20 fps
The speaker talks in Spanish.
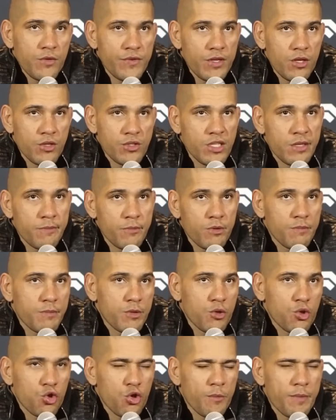Esta sin duda
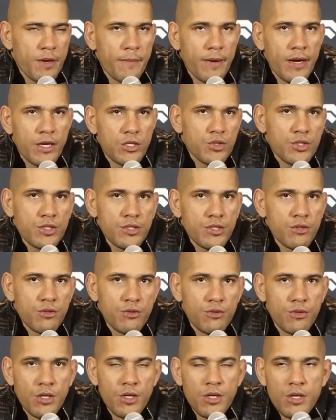ha sido una crítica que
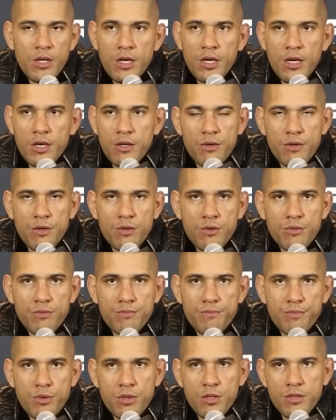ha recibido por
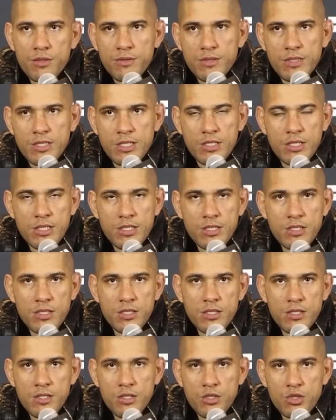mucho tiempo
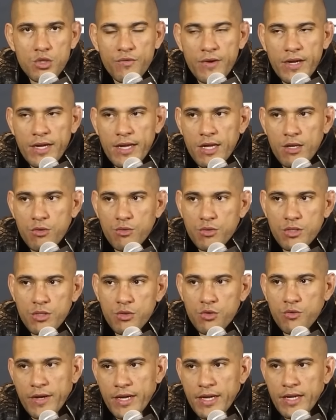Hansap Chimaev.
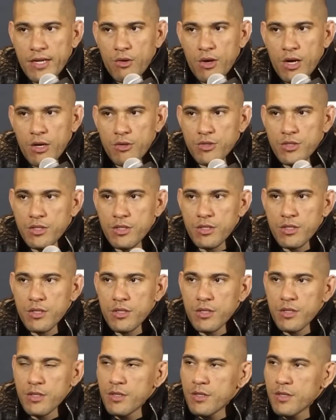Se le critica el
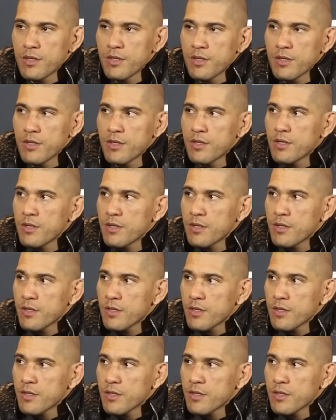hecho primero de